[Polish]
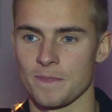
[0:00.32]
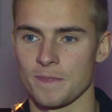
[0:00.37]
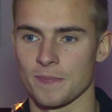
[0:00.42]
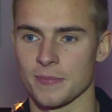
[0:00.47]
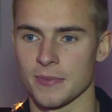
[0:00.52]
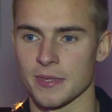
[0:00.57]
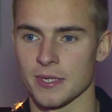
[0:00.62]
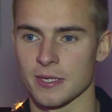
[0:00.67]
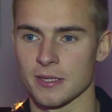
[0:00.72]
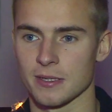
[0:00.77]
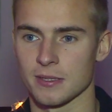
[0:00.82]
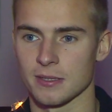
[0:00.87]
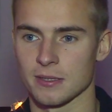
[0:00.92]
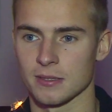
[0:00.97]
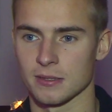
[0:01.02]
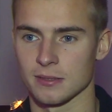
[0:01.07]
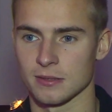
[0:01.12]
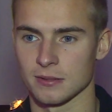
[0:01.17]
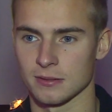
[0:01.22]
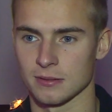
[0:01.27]
Co prawda rok
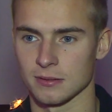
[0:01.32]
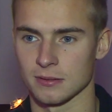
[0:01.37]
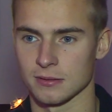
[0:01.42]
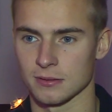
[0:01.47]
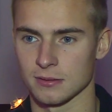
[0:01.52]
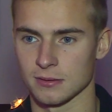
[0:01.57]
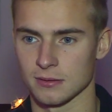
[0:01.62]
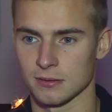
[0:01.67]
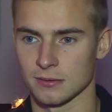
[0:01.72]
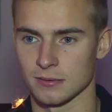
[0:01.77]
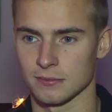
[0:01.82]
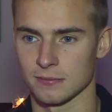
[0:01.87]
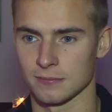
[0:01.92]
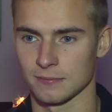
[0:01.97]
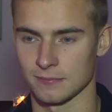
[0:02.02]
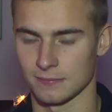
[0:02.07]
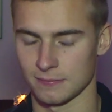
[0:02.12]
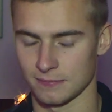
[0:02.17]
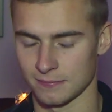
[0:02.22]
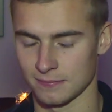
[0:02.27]
2015 już się
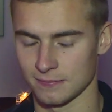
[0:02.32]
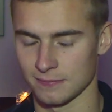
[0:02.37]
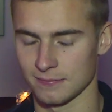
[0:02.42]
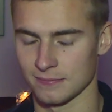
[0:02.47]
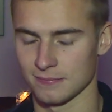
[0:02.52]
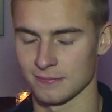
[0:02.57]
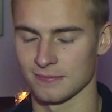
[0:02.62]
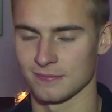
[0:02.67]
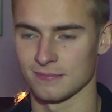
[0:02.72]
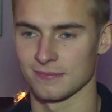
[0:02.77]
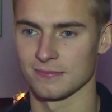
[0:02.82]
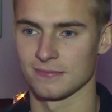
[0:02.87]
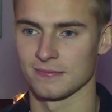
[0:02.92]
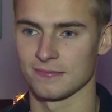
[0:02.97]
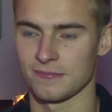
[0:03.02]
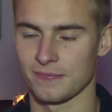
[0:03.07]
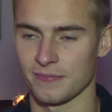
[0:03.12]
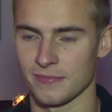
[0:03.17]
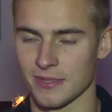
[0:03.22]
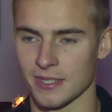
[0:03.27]
zaczął, ale trochę podsumujmy
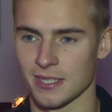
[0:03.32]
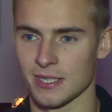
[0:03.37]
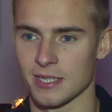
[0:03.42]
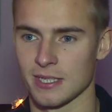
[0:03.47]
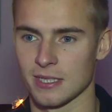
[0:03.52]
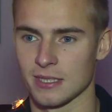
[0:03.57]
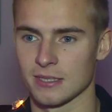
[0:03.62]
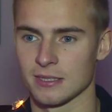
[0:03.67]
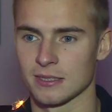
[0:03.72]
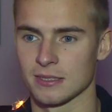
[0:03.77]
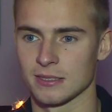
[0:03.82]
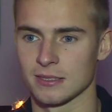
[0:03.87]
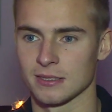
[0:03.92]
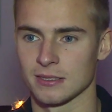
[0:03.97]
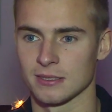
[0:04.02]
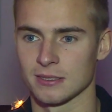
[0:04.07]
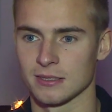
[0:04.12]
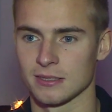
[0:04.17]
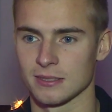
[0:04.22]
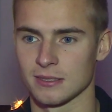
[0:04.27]
2014. Jaki to
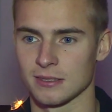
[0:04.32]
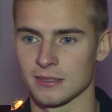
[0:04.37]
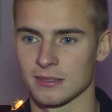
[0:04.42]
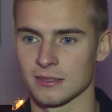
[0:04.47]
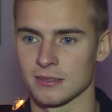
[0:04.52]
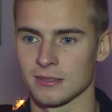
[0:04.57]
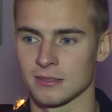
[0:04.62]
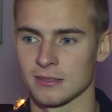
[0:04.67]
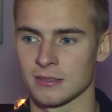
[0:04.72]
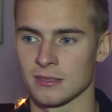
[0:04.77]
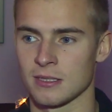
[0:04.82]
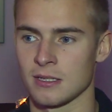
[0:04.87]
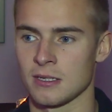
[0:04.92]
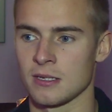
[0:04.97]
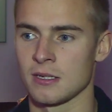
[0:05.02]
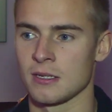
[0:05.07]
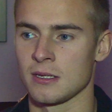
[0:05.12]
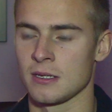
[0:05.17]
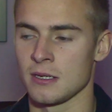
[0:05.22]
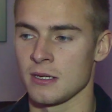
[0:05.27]
był rok dla Ciebie?
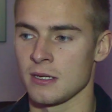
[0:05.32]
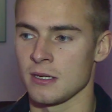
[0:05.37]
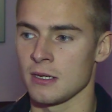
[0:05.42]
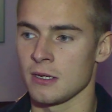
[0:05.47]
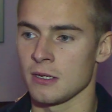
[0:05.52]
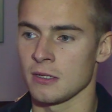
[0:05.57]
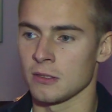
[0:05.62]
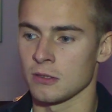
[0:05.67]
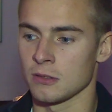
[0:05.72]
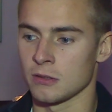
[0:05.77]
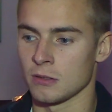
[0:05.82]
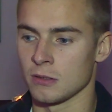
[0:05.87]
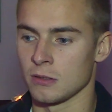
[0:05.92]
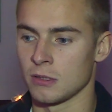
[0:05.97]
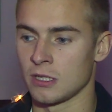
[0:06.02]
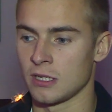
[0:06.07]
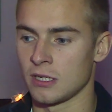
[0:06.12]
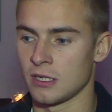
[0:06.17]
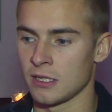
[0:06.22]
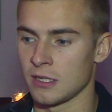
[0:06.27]

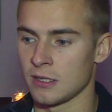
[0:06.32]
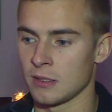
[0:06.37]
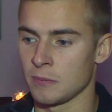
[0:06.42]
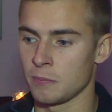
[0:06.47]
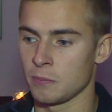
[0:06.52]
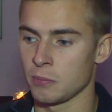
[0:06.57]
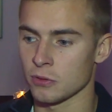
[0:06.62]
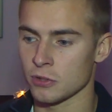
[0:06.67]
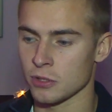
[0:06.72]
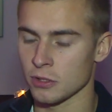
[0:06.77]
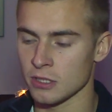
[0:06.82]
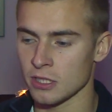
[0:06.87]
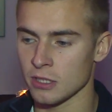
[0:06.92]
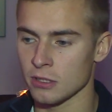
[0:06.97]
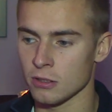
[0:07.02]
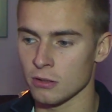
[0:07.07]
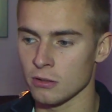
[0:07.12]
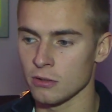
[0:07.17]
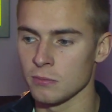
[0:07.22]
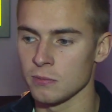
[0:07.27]
E, początek
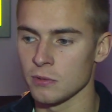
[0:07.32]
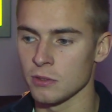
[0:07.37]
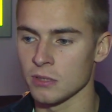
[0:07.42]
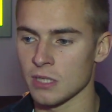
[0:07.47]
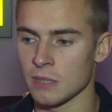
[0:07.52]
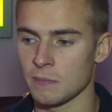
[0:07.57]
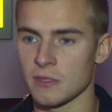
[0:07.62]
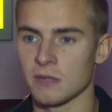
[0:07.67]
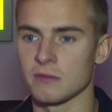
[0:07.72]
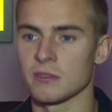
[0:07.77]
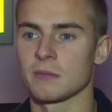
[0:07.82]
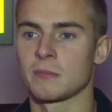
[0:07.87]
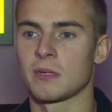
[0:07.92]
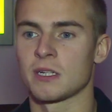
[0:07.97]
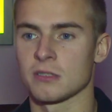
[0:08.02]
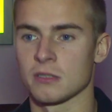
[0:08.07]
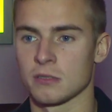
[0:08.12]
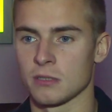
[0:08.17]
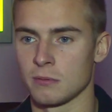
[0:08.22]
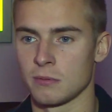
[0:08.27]
roku był naprawdę
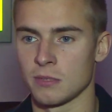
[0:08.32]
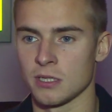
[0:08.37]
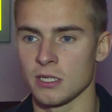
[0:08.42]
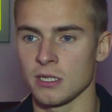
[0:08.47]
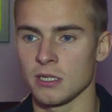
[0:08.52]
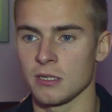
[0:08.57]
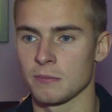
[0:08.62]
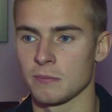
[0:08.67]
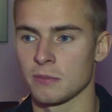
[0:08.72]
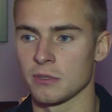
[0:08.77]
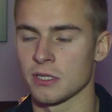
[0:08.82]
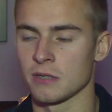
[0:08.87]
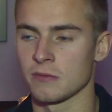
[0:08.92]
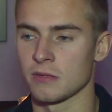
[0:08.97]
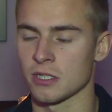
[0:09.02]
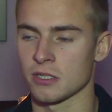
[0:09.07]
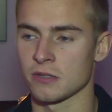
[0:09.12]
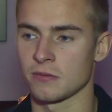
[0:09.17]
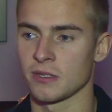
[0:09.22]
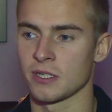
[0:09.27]
bardzo dobry,
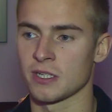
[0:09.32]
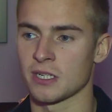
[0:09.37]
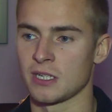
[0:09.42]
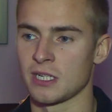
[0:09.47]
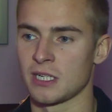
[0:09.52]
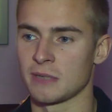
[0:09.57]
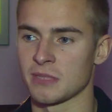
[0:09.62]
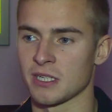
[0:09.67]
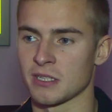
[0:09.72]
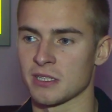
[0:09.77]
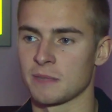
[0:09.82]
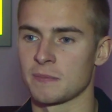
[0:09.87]
ponieważ wygrałem tak